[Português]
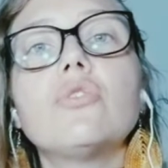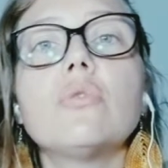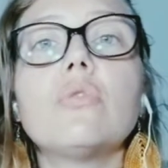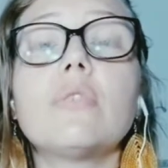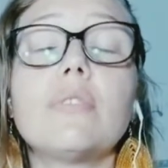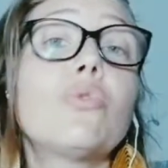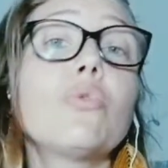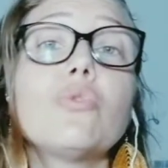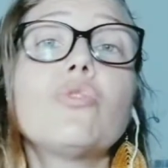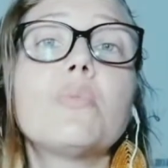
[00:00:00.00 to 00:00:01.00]
no, nos
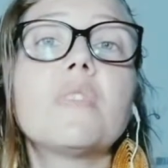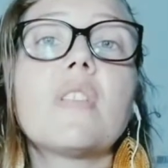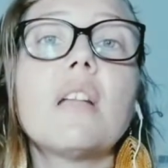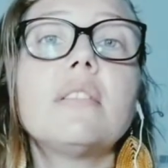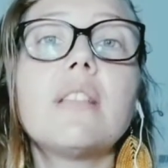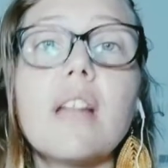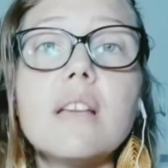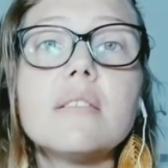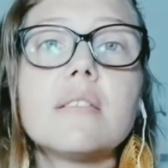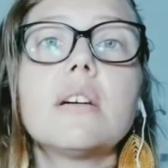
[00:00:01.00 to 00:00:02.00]
últimos né,
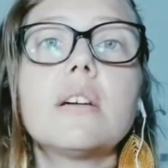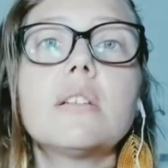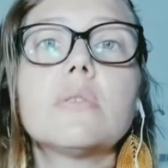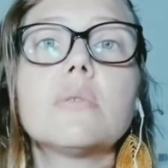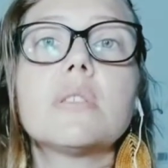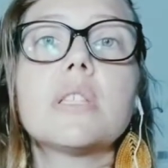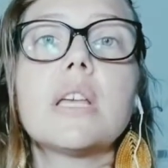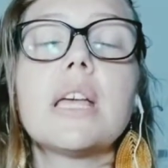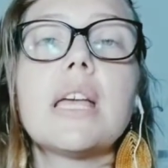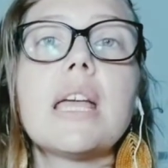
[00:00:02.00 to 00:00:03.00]
três anos,
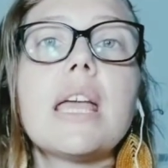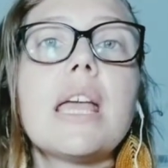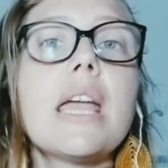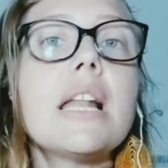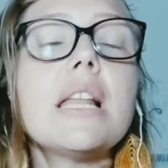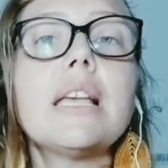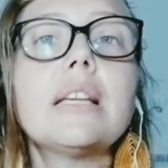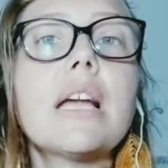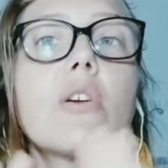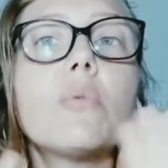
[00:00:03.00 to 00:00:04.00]
ele
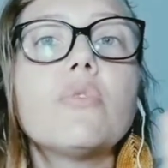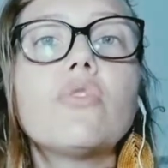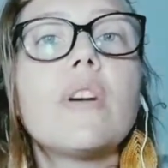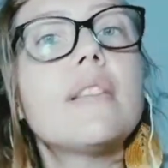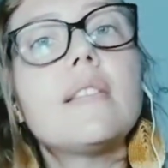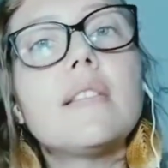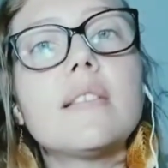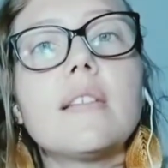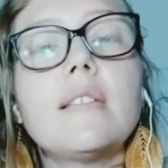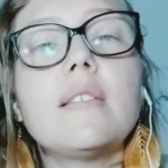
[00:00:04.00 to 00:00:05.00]
é como se tivesse
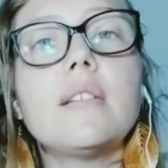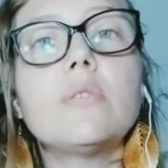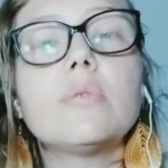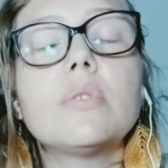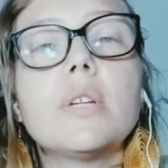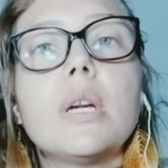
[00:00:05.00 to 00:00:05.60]
esquecido.